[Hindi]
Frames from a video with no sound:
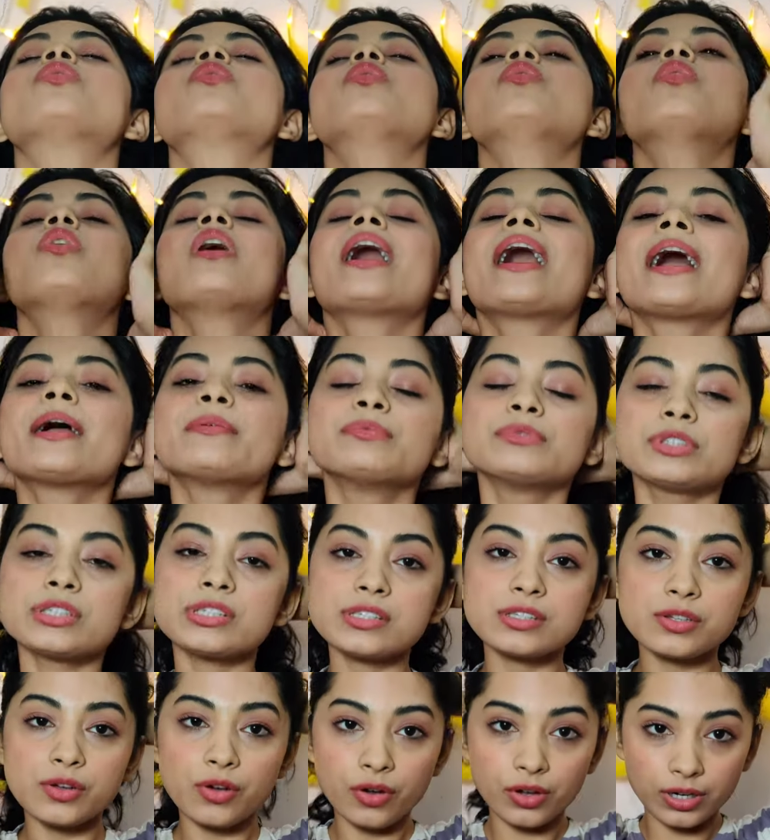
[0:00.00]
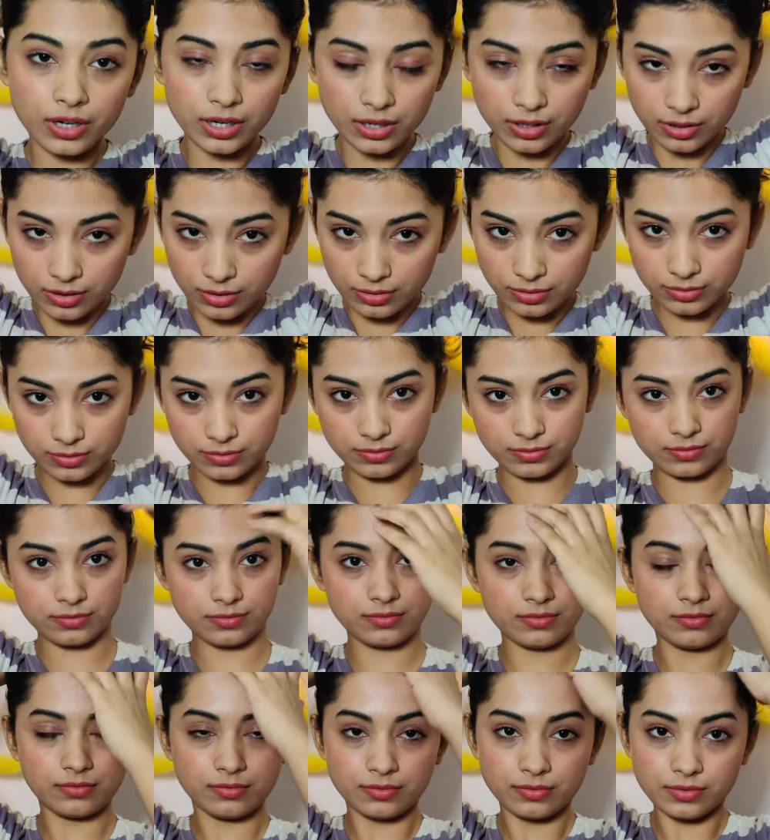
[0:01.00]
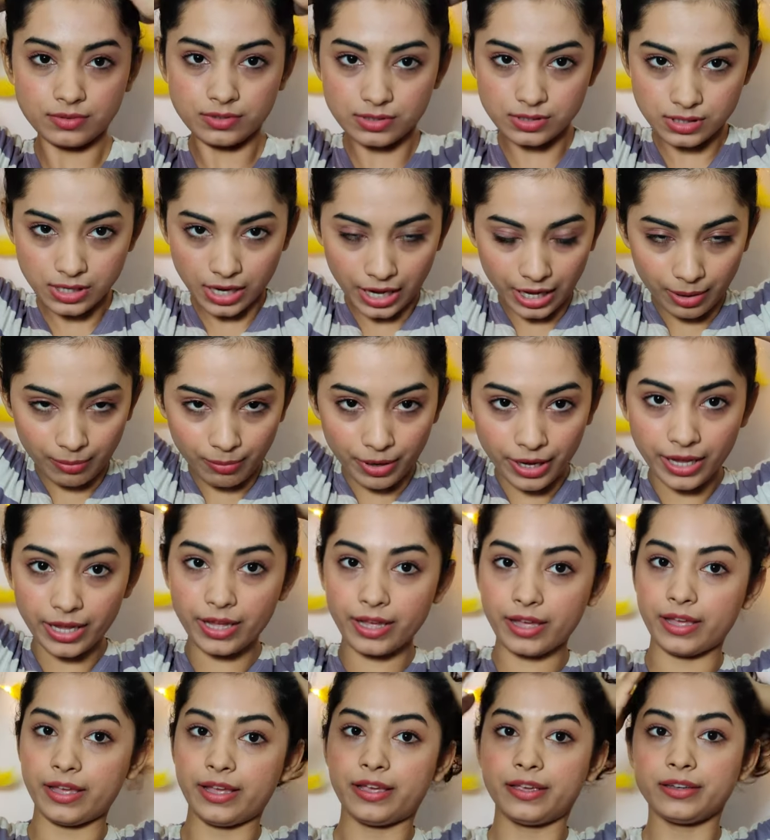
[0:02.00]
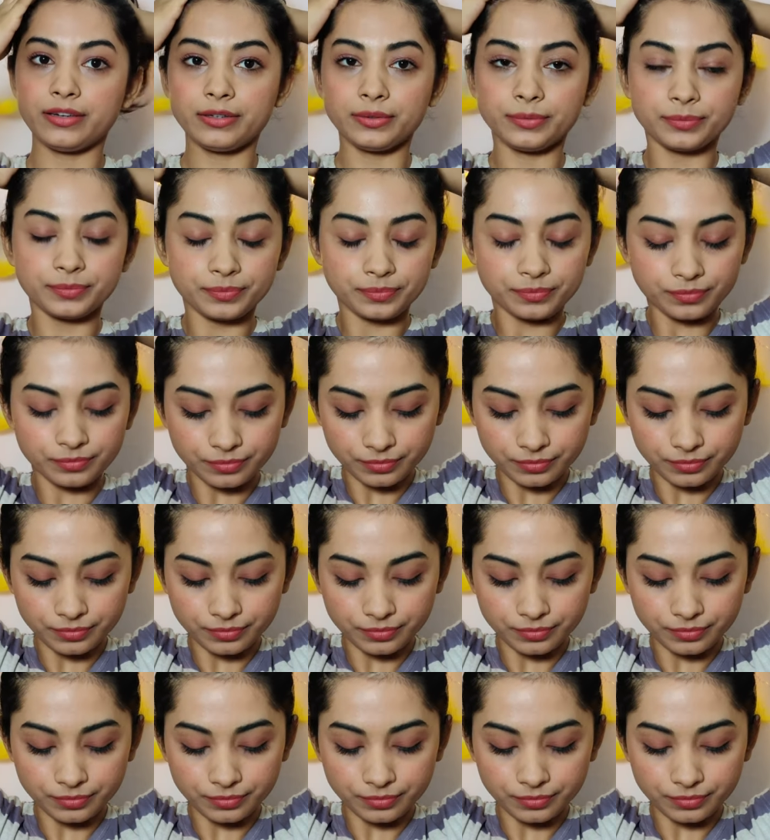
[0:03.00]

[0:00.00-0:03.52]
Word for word: तो आई एम जस्ट गोना टाई माई हेयर